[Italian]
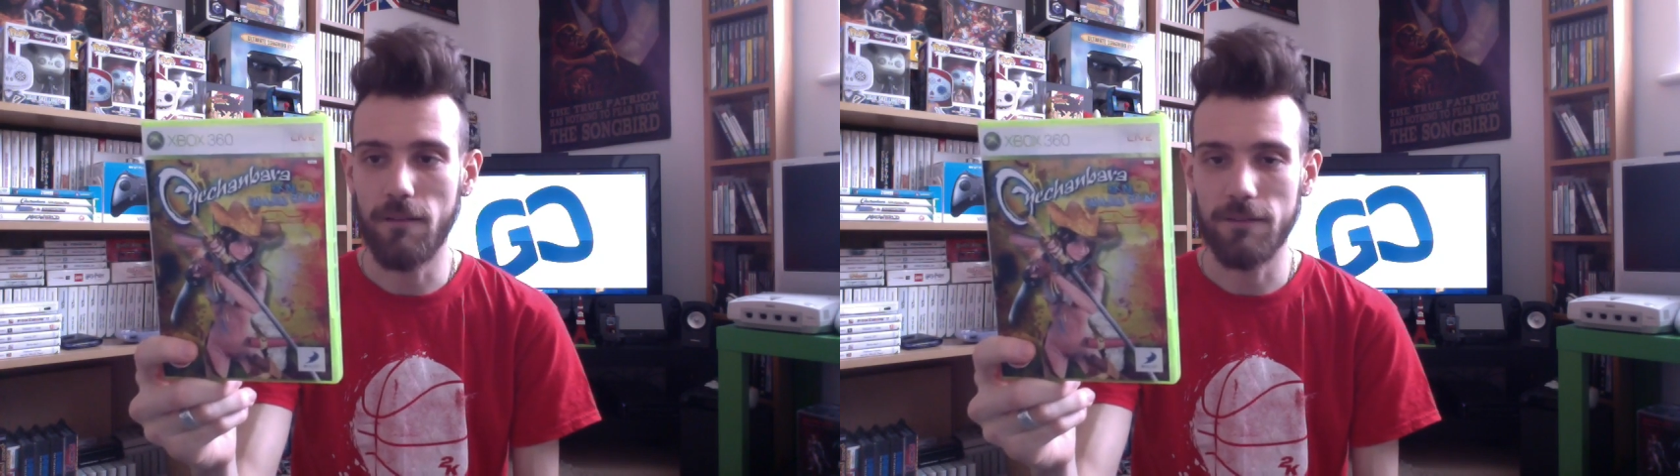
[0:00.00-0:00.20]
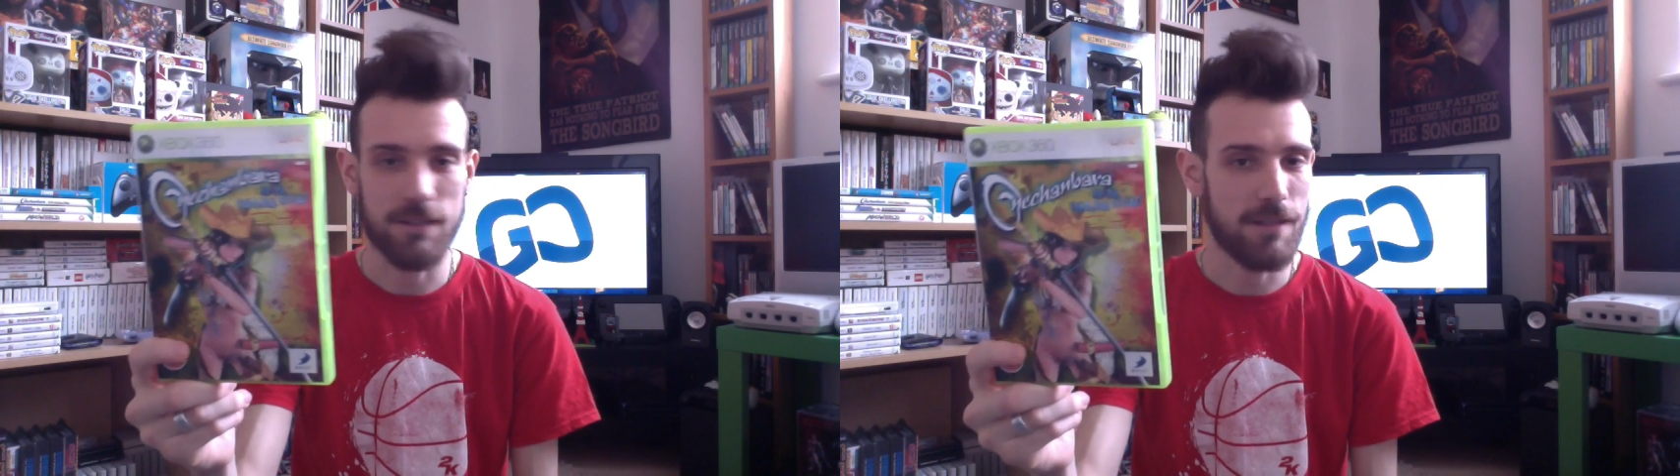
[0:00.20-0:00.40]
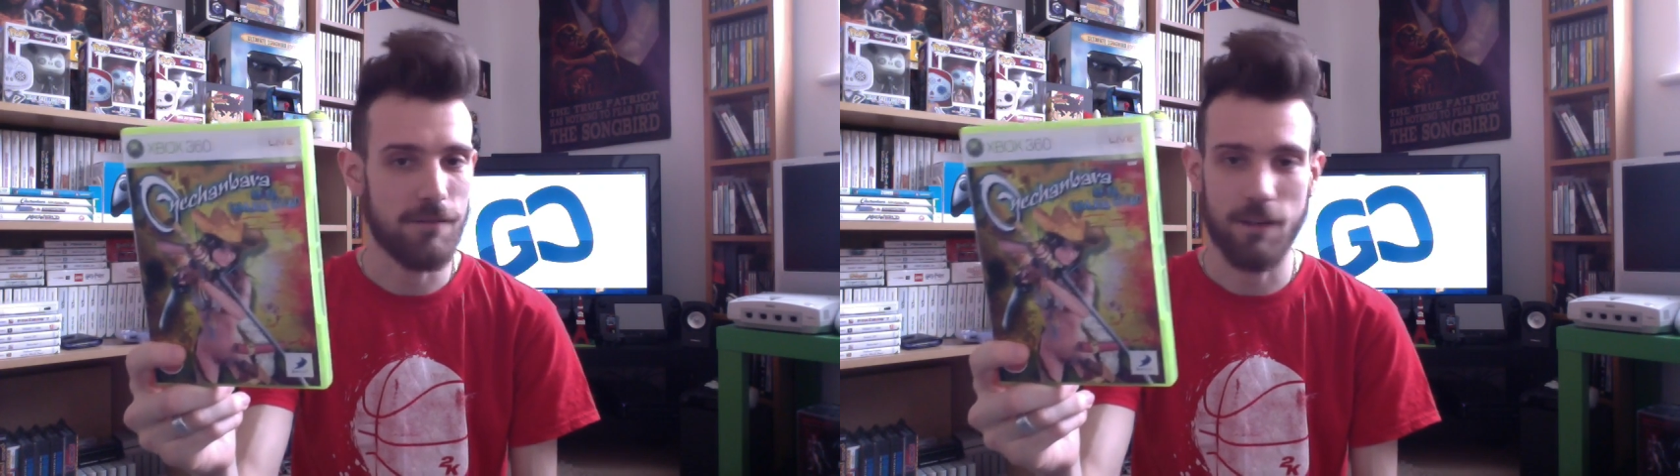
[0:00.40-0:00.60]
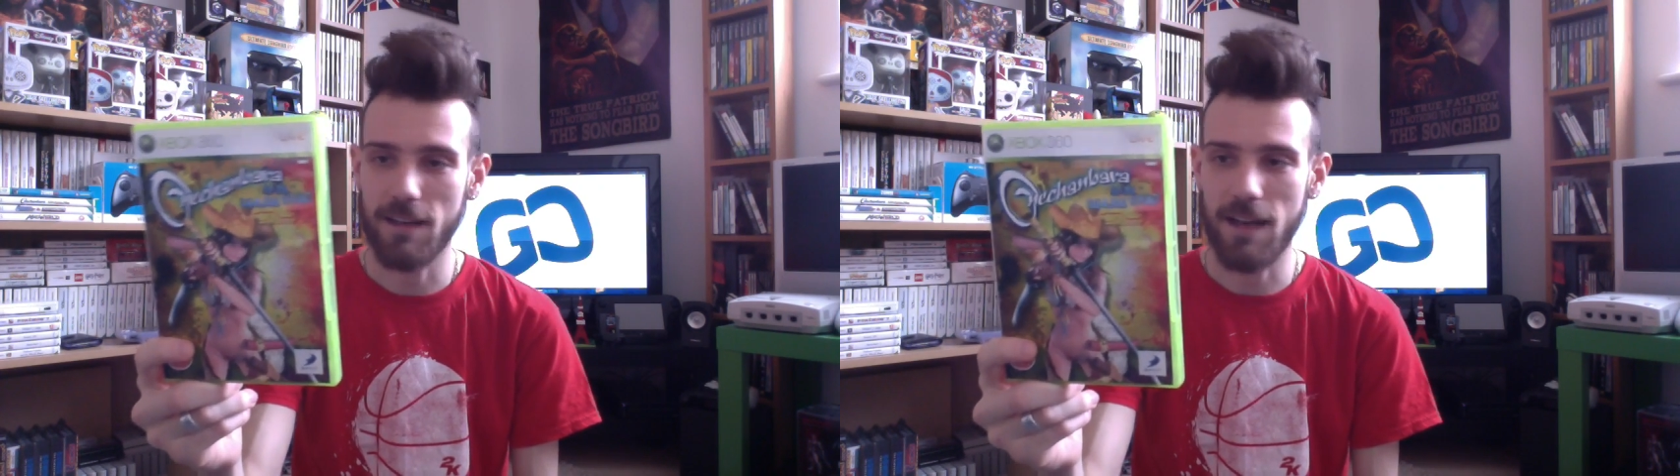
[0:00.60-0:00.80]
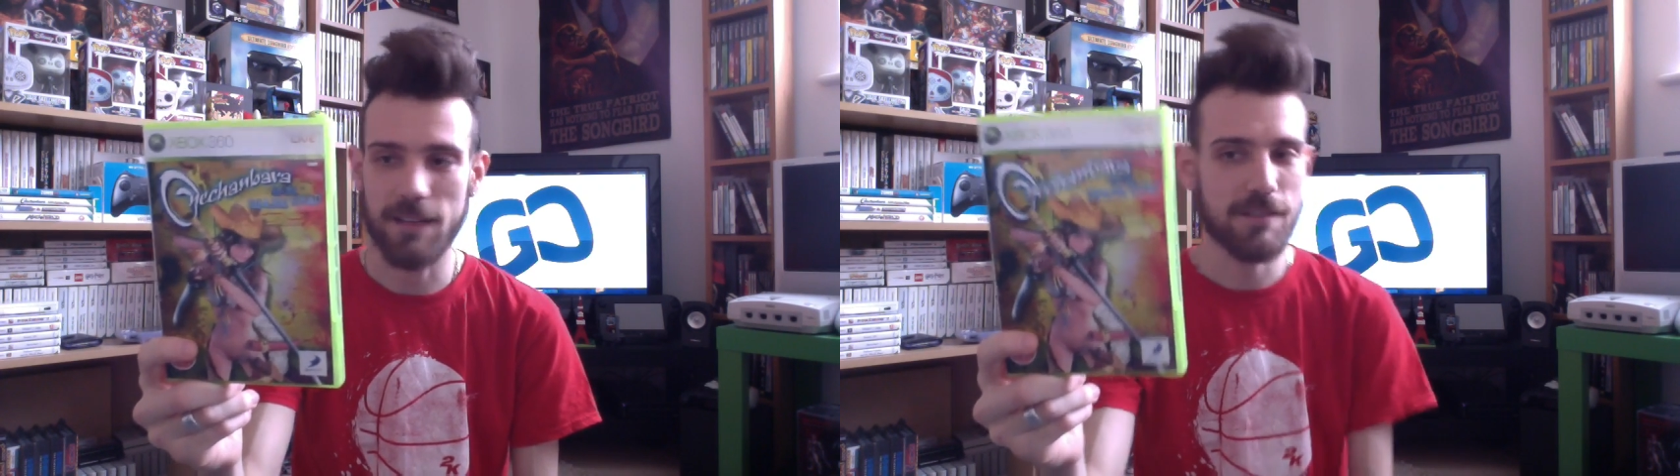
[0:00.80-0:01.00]
fa schifo al
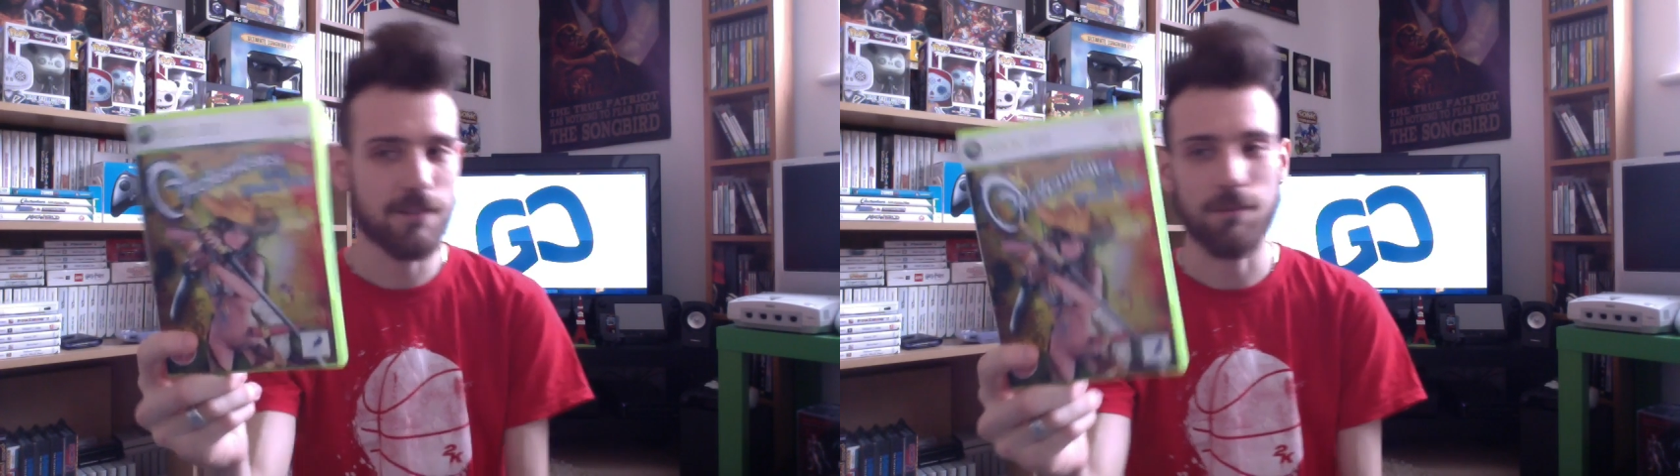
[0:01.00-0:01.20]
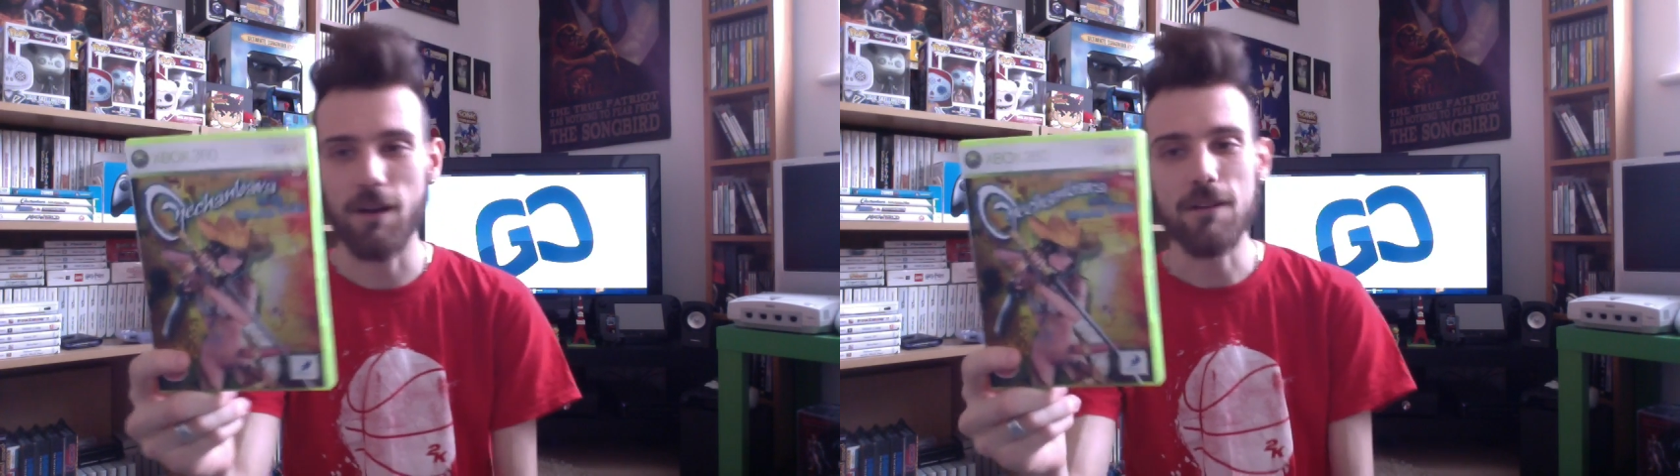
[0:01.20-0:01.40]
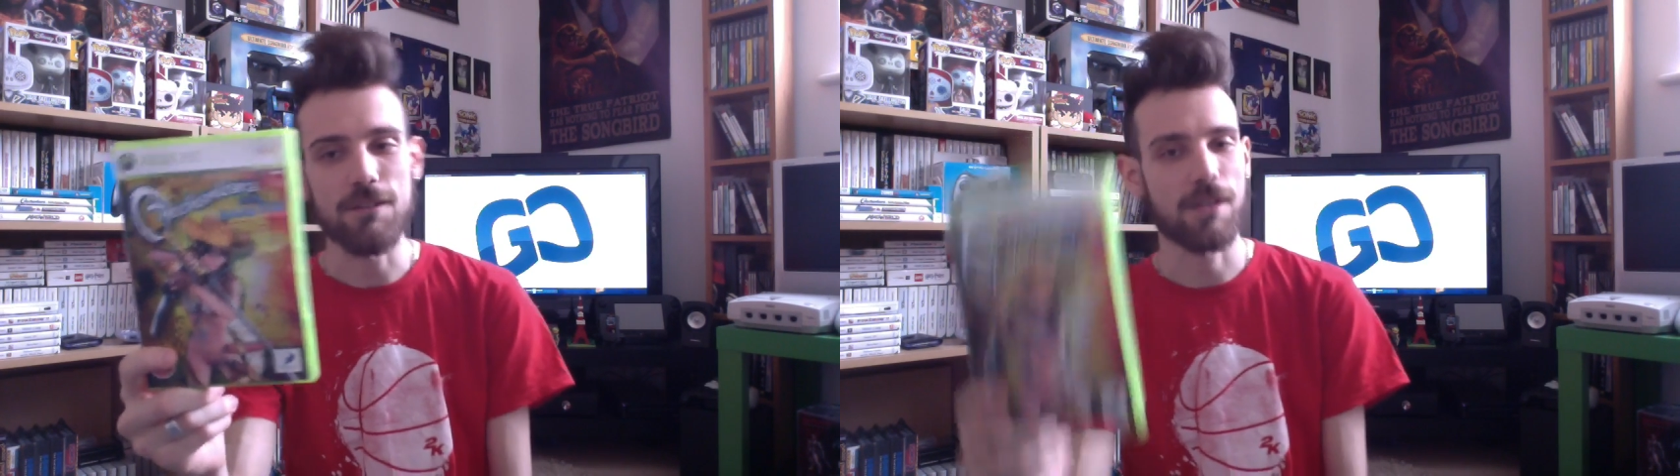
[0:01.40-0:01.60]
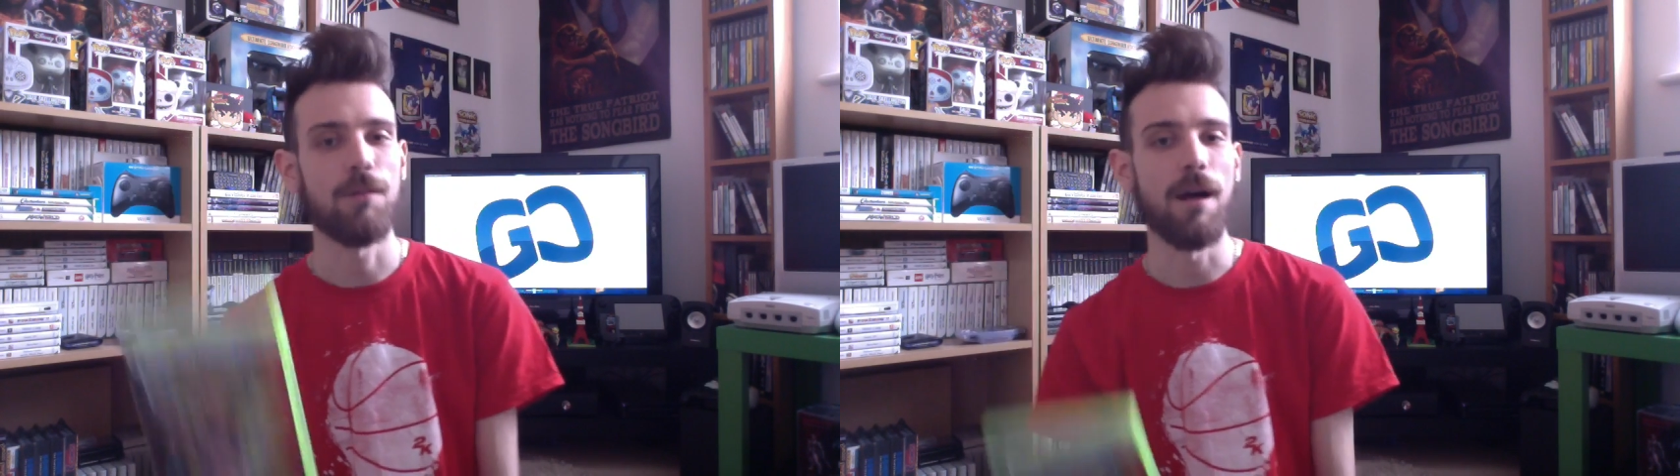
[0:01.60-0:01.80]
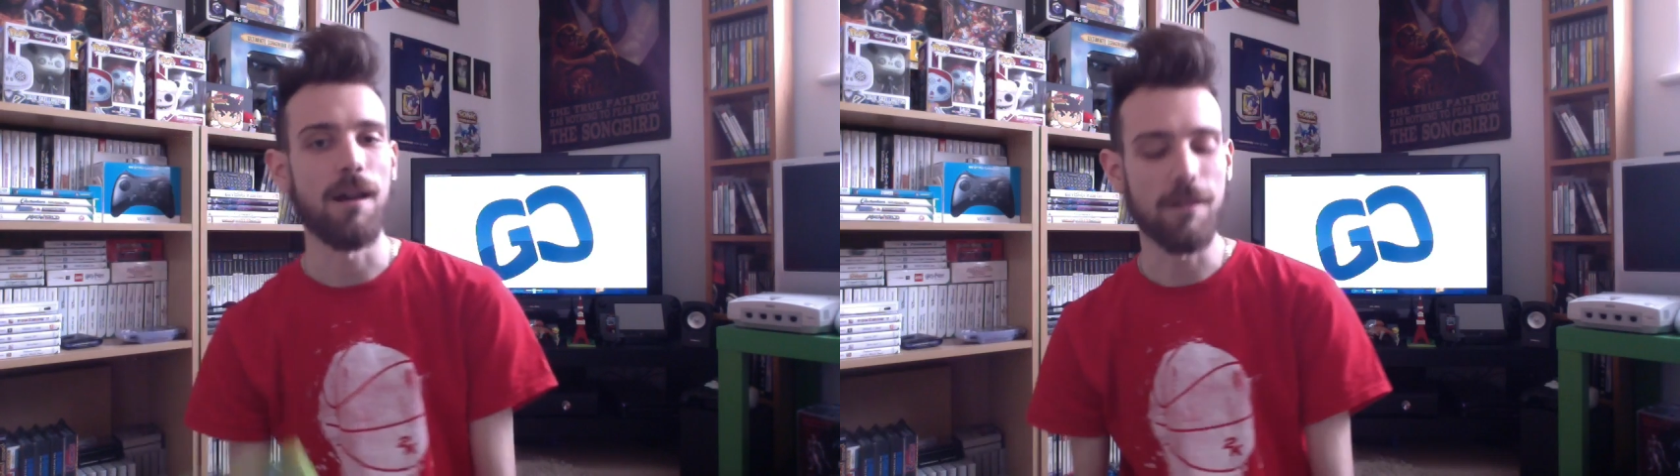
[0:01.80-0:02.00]
cazzo, però è un
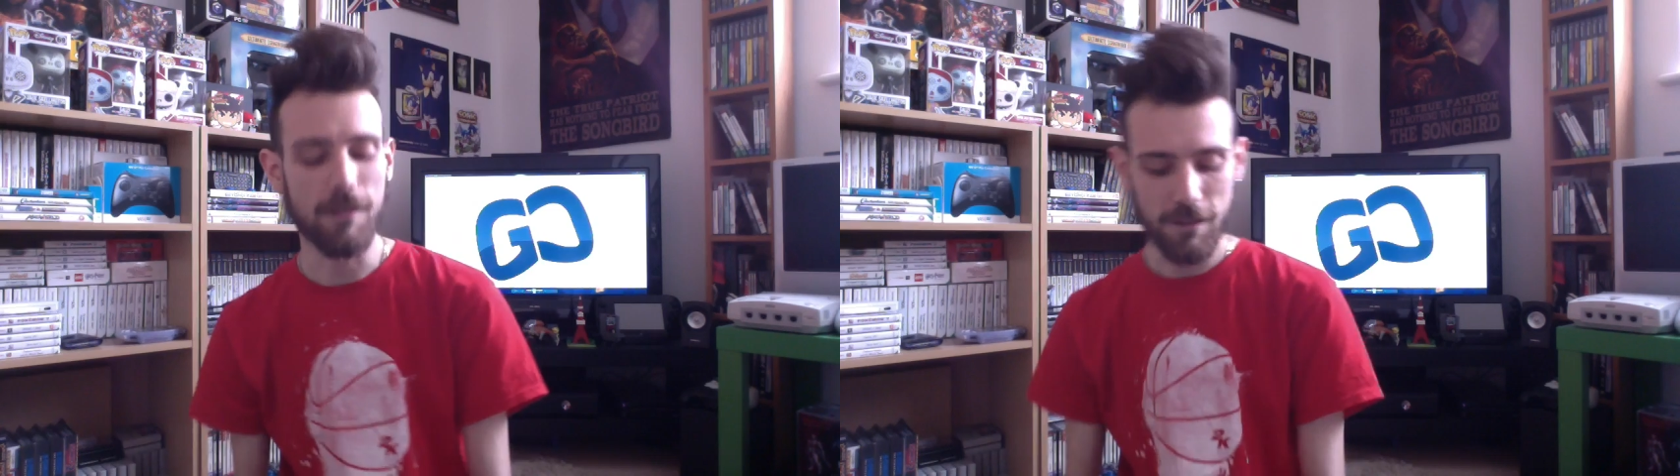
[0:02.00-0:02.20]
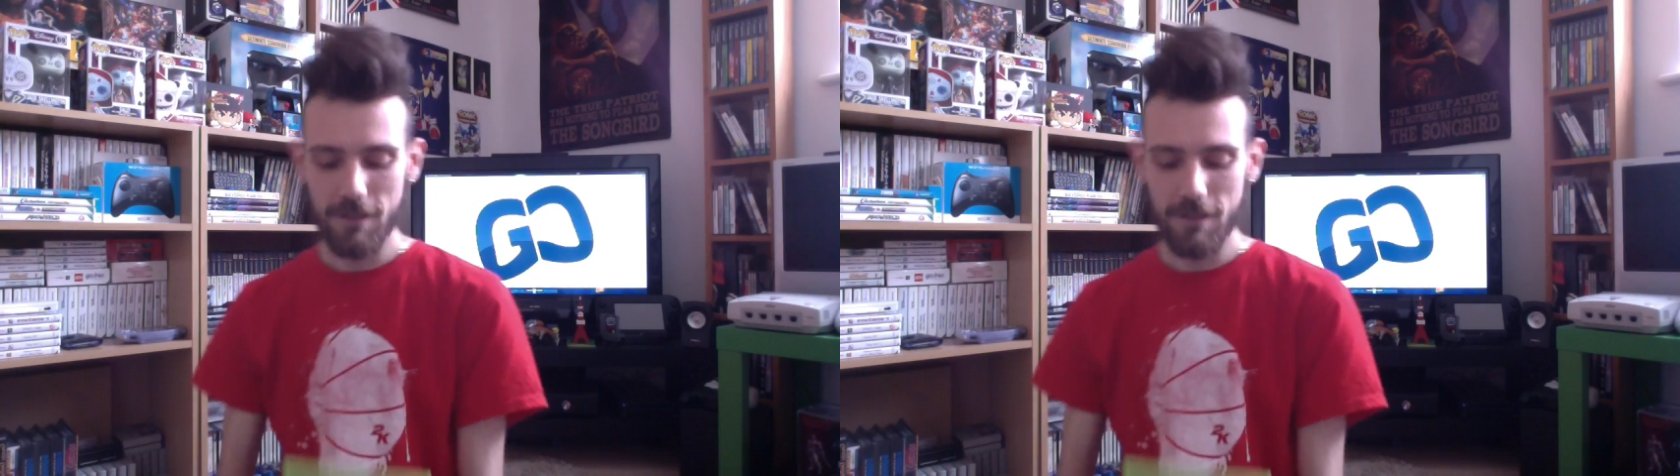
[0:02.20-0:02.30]
sacco bello.